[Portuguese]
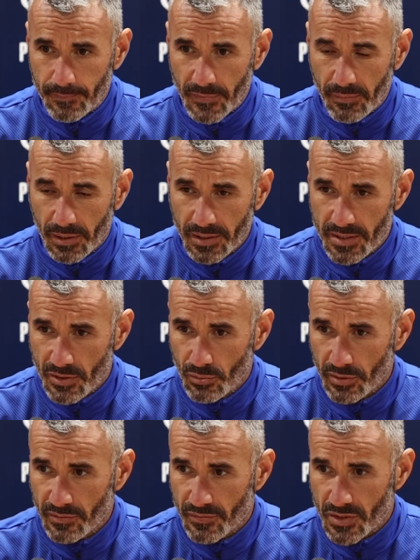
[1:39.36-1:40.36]
a baliza
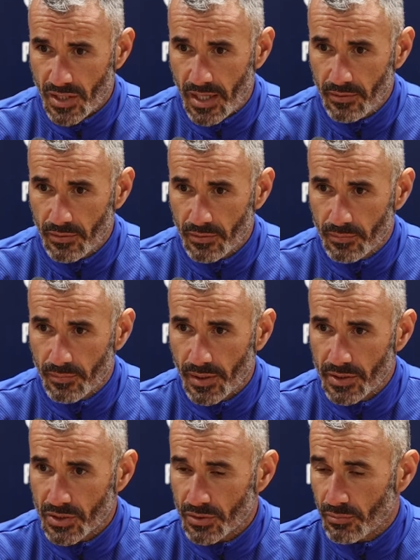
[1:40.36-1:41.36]
do adversário
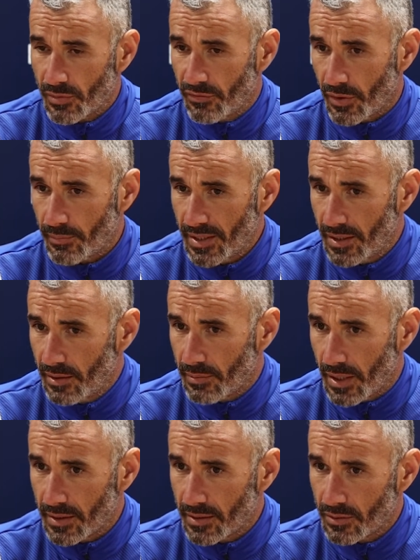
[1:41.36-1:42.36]
mas de uma forma
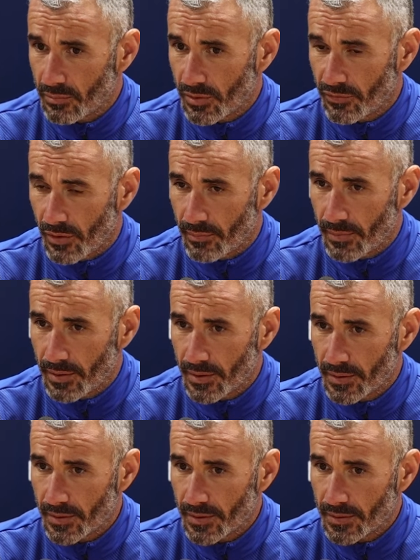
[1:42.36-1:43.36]
equilibrada, de uma forma
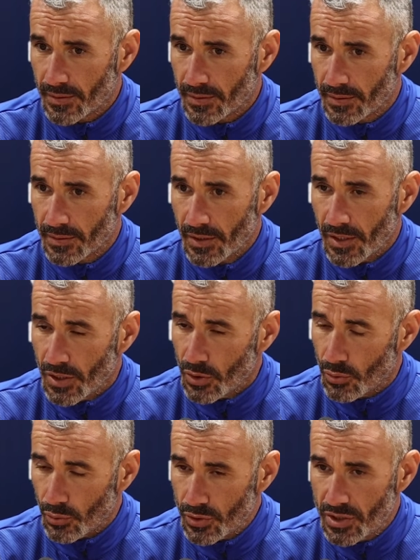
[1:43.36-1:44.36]
eh,
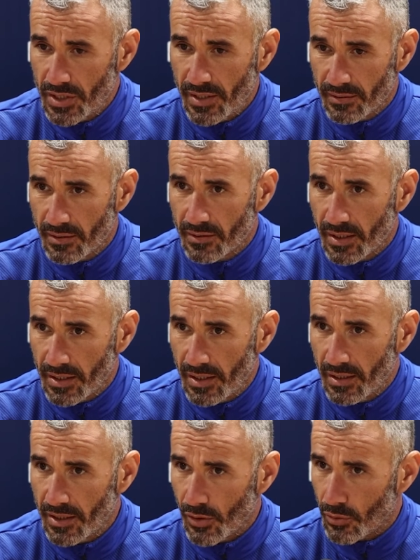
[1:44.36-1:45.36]
consciente
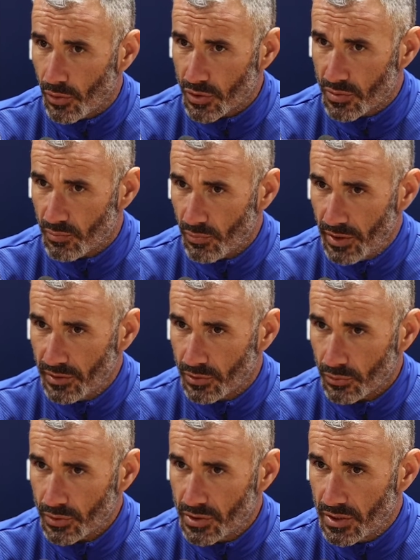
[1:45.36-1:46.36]
daquilo que é o nosso
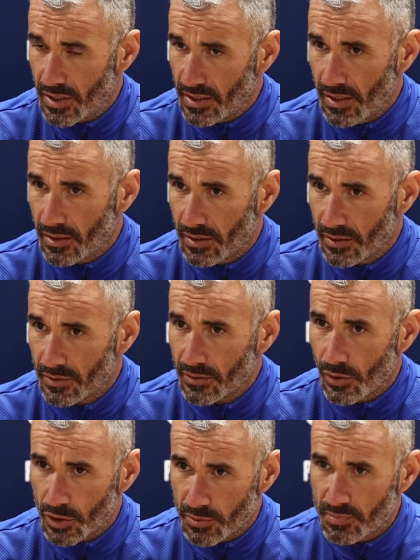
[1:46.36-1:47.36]
momento hoje e daquilo que
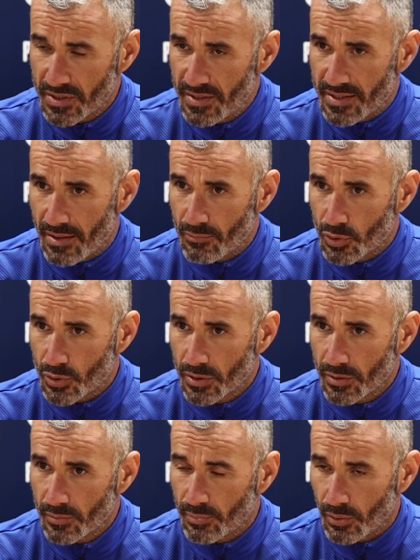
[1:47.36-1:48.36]
nós precisamos
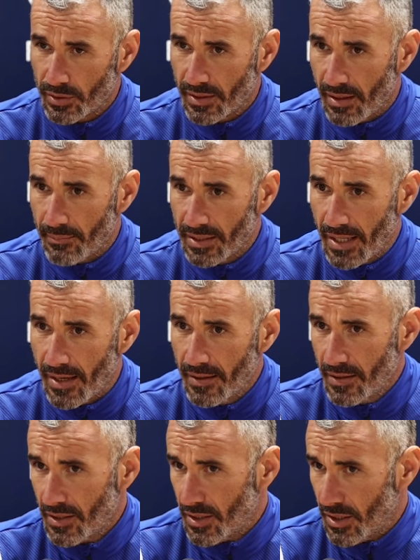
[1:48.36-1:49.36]
eh, para o dia da manhã.
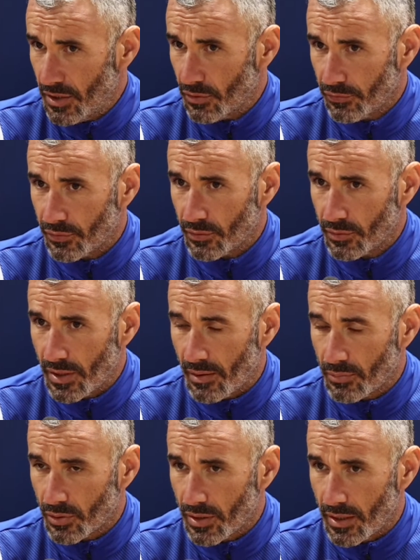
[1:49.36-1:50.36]
E no fundo é
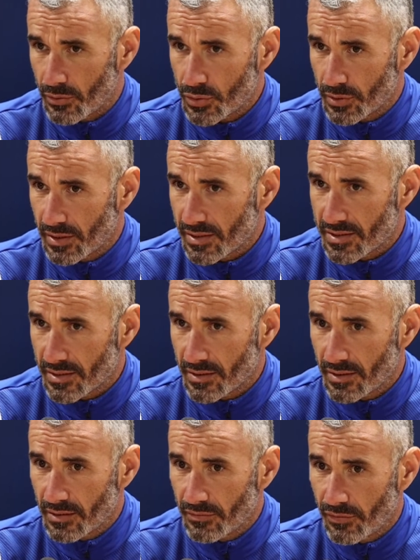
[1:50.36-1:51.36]
abordar o jogo
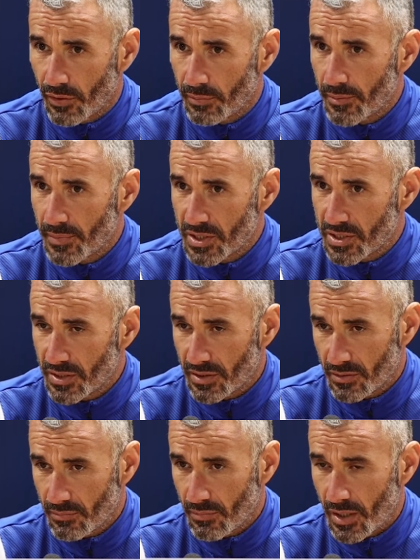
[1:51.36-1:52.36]
dessa forma, mas
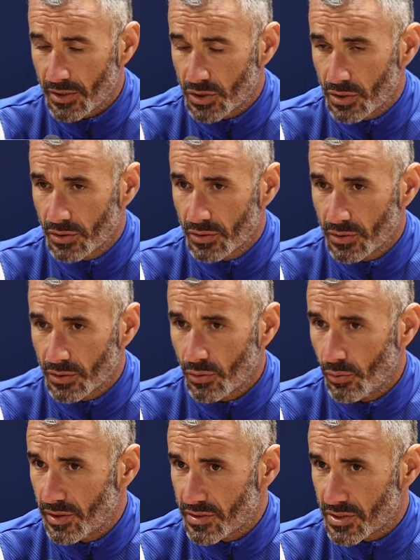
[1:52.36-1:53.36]
ser mais eh,
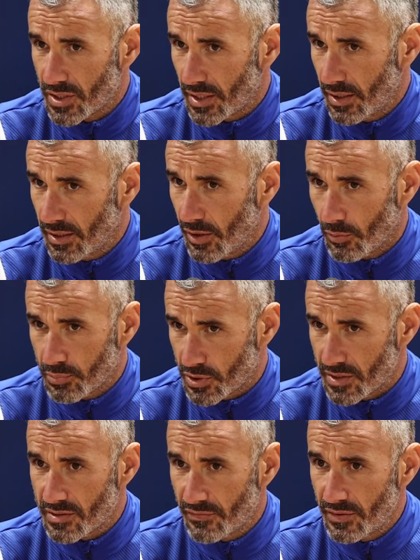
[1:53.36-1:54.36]
coesos naquilo que é o
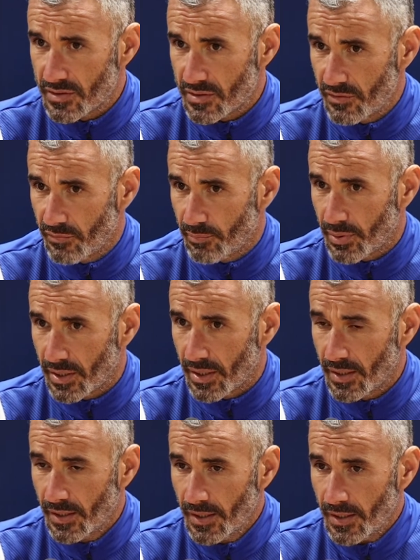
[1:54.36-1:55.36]
processo defensivo para